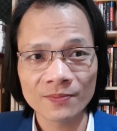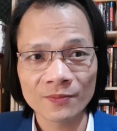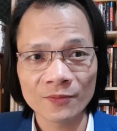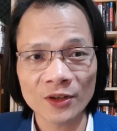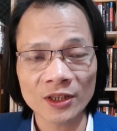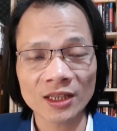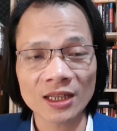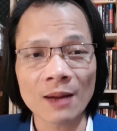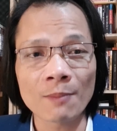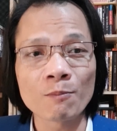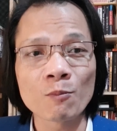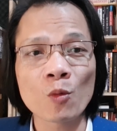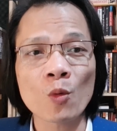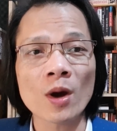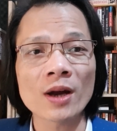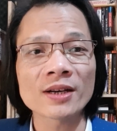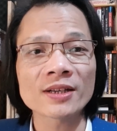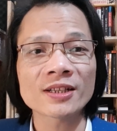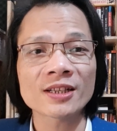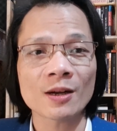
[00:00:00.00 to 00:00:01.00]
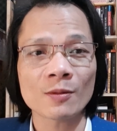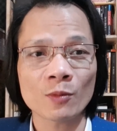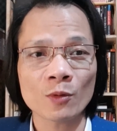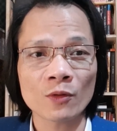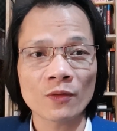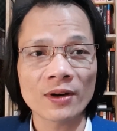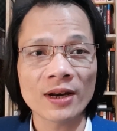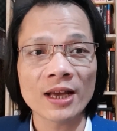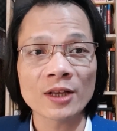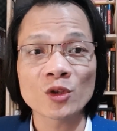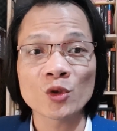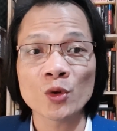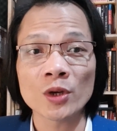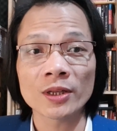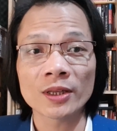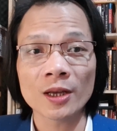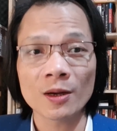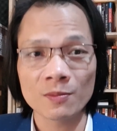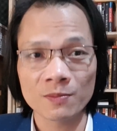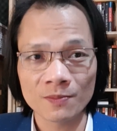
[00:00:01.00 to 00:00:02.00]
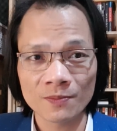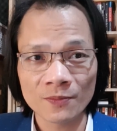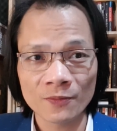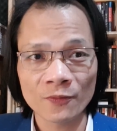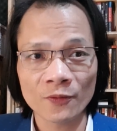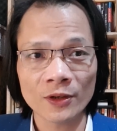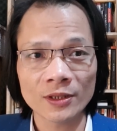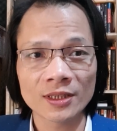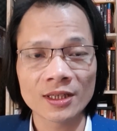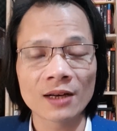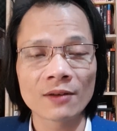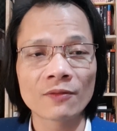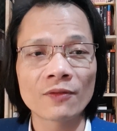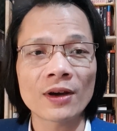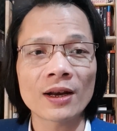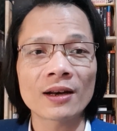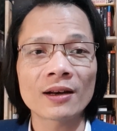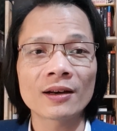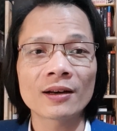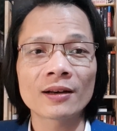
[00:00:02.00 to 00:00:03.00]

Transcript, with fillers: và tầm quan trọng của vấn đề truyền thông và dân vận